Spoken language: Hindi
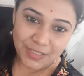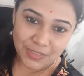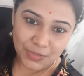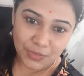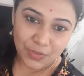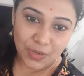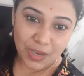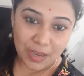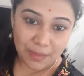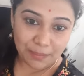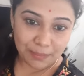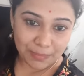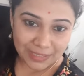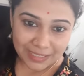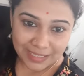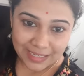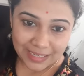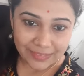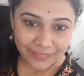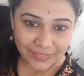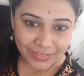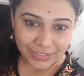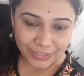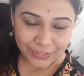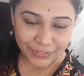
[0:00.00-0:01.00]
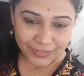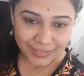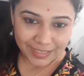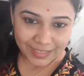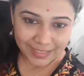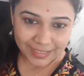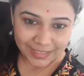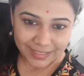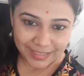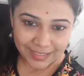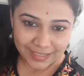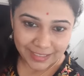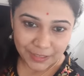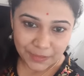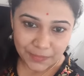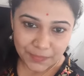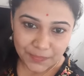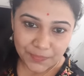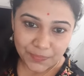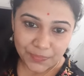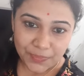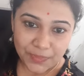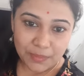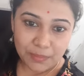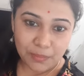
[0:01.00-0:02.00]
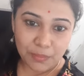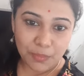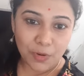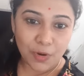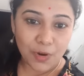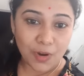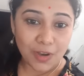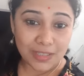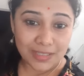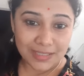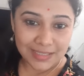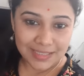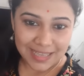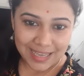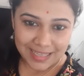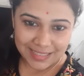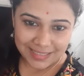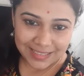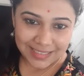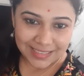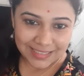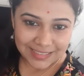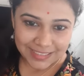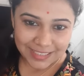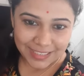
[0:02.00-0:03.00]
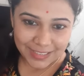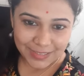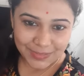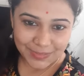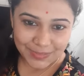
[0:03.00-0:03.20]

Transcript: सो so, आप मेरा ये वीडियो देखिए बहुत ज़्यादा अच्छा